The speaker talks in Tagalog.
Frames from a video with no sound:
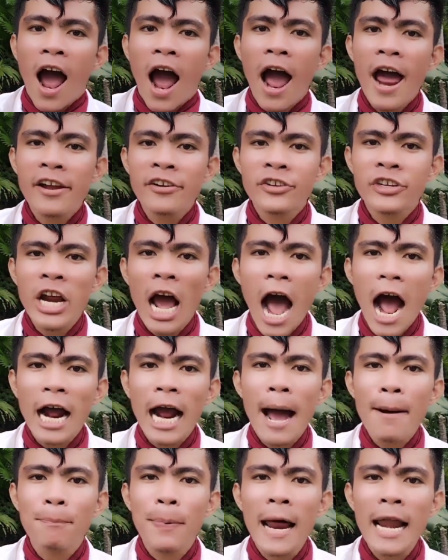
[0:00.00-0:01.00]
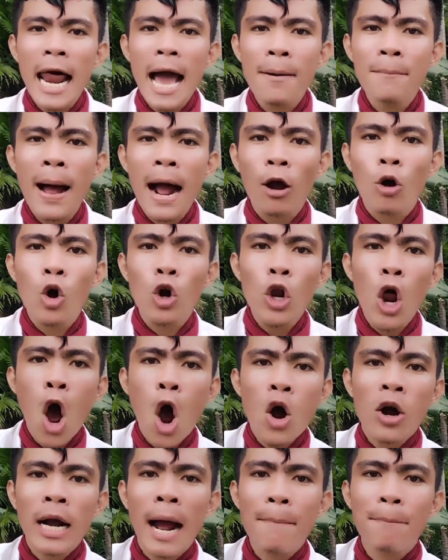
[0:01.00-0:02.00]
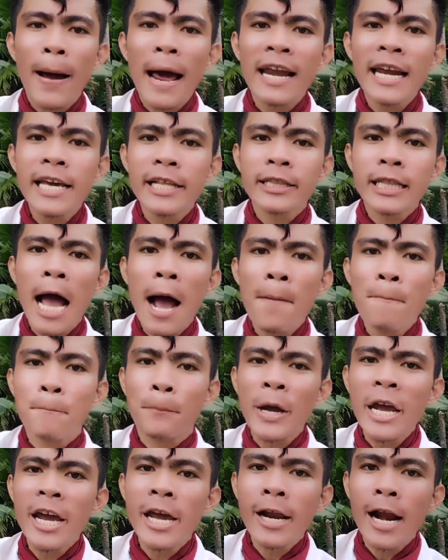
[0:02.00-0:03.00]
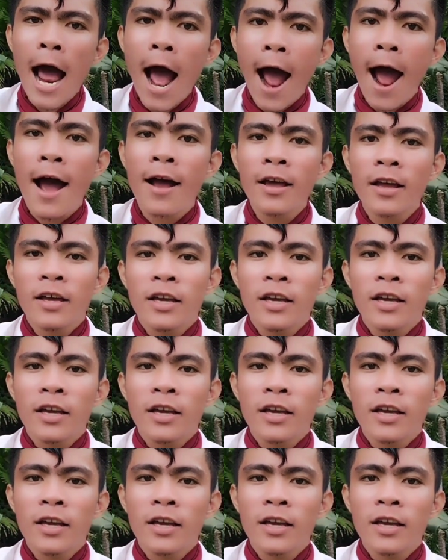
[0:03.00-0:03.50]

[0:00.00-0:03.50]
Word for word: Handa ka palang makulong kapalit ang pira!